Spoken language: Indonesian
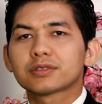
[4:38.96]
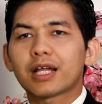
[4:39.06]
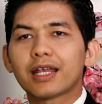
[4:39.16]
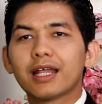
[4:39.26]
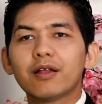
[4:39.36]

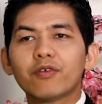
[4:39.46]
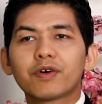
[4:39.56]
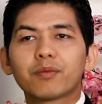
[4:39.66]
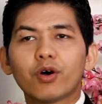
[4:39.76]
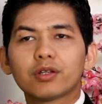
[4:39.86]
Keadaan
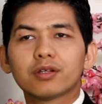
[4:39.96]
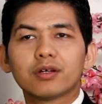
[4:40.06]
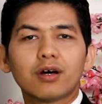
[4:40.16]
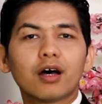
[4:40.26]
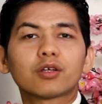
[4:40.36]
overbought
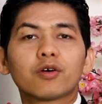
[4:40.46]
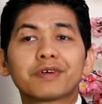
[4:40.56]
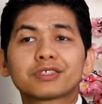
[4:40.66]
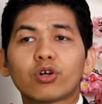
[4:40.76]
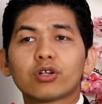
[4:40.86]
atau
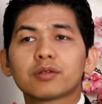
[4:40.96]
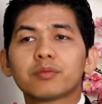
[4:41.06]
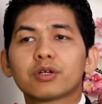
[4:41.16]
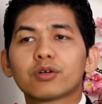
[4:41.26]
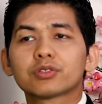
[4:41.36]
oversold
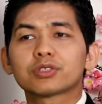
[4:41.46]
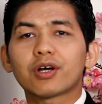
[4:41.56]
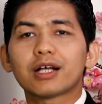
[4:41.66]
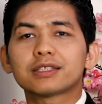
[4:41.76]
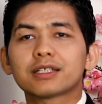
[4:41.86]
menurut
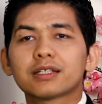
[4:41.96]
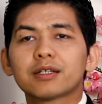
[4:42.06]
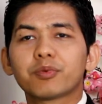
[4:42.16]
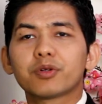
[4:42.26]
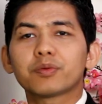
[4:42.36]
stokastik
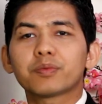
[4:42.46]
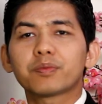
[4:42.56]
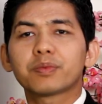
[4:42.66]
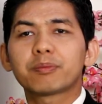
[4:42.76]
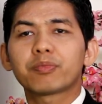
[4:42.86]

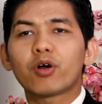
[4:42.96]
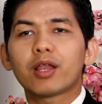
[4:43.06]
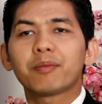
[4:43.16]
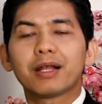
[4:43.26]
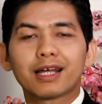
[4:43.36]

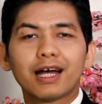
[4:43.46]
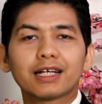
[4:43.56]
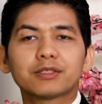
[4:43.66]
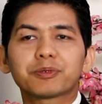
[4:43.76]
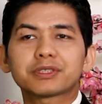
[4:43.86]
diperoleh bila
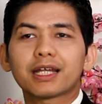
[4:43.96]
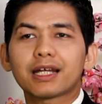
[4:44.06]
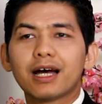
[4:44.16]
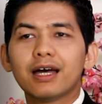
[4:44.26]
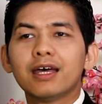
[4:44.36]
garis persen
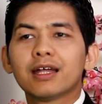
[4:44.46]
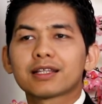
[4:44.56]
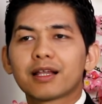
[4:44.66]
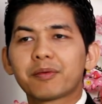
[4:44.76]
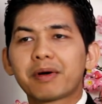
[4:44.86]
K
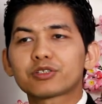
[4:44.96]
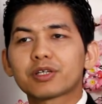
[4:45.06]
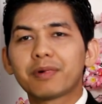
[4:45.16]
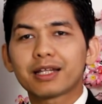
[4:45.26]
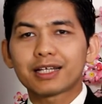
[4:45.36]
telah
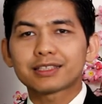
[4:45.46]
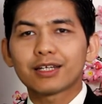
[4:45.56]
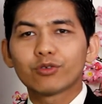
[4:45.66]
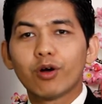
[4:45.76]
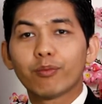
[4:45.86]
memasuki
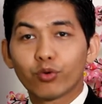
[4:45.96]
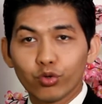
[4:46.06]
batasan 20.